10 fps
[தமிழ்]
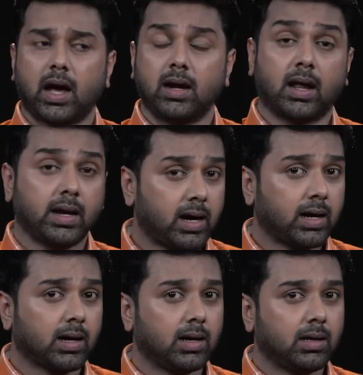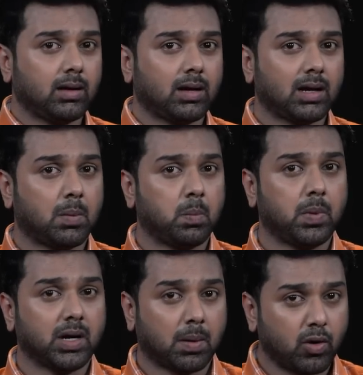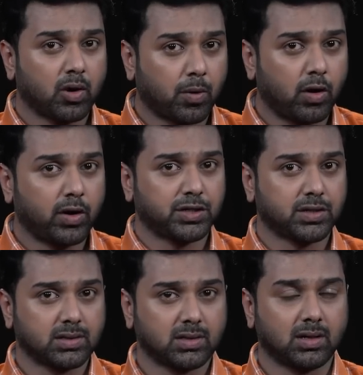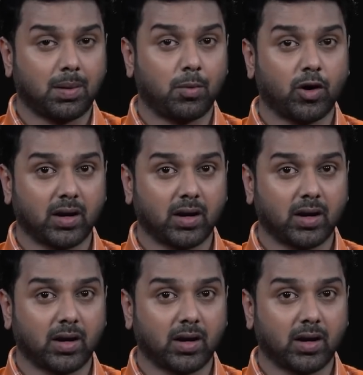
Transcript: அண்ட் நிறைய இடங்களில் நம்ம நம்மளோட பாலிட்டிஷியன்ஸ் நம்மளோட